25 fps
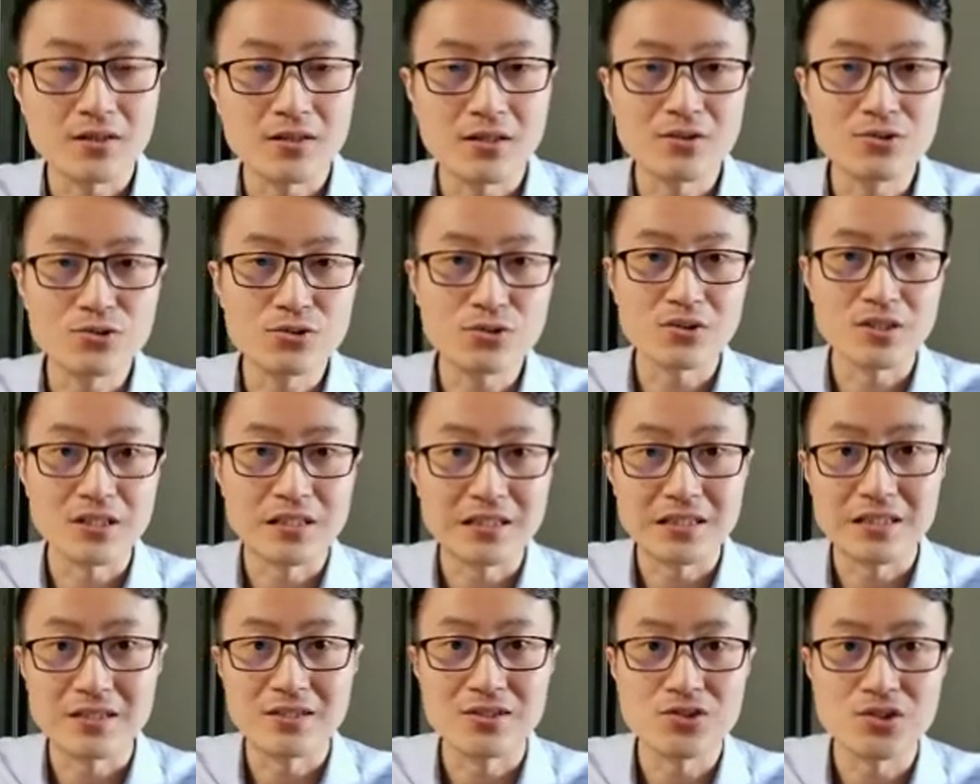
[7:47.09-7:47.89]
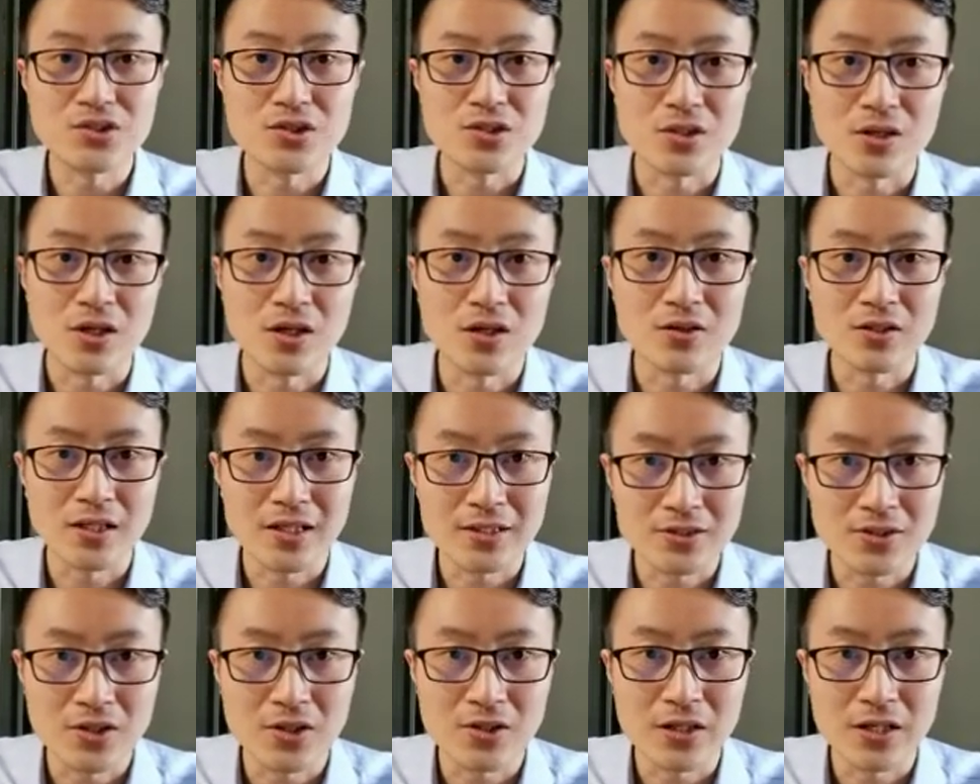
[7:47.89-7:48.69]
根据你自己的喜好来
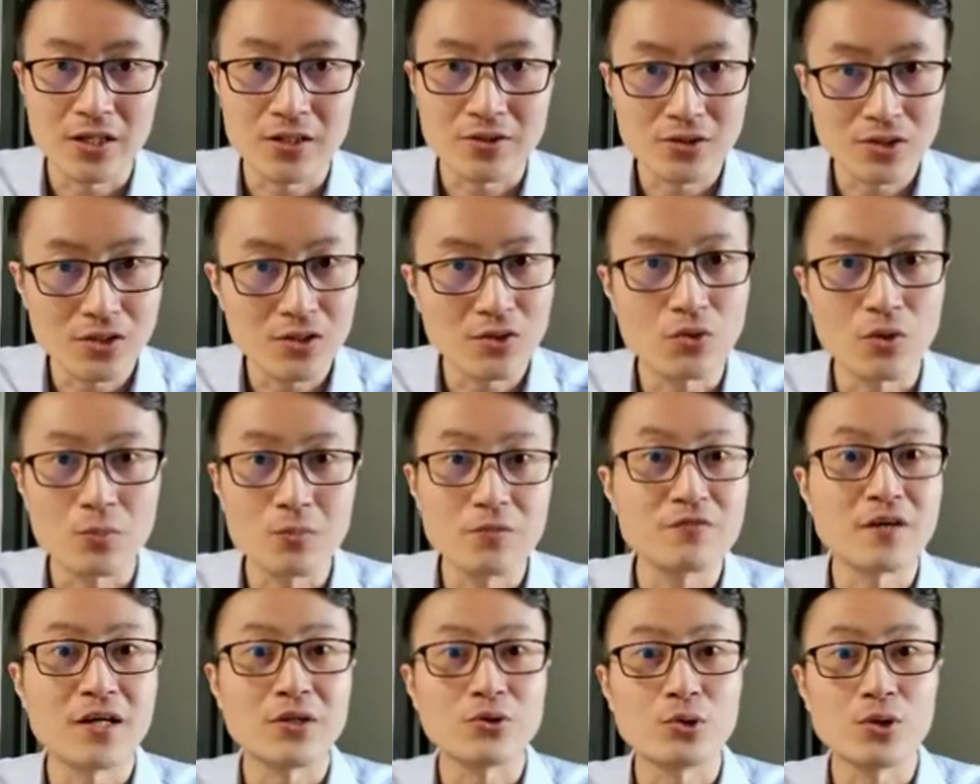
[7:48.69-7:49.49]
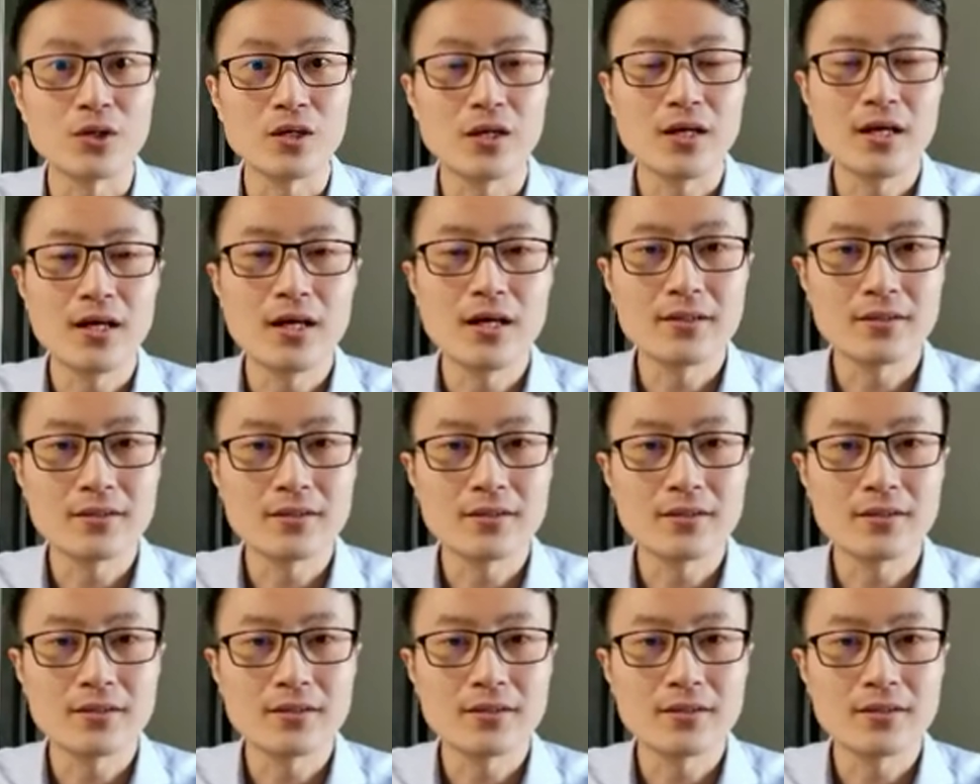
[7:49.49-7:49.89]
操练，这个我不反对。